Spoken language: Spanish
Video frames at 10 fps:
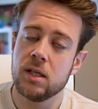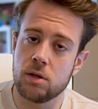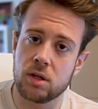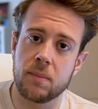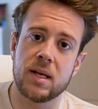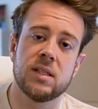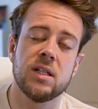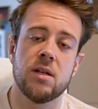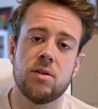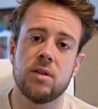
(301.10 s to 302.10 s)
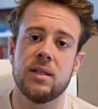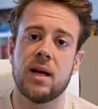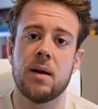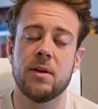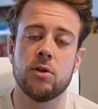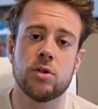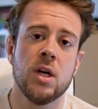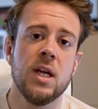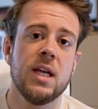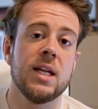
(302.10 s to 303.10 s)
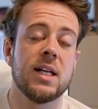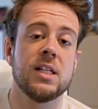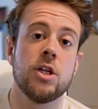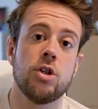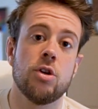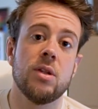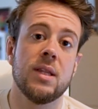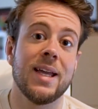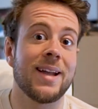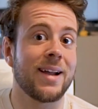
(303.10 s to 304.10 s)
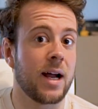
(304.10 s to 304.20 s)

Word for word: sino también es transición de entrenamientos y transición de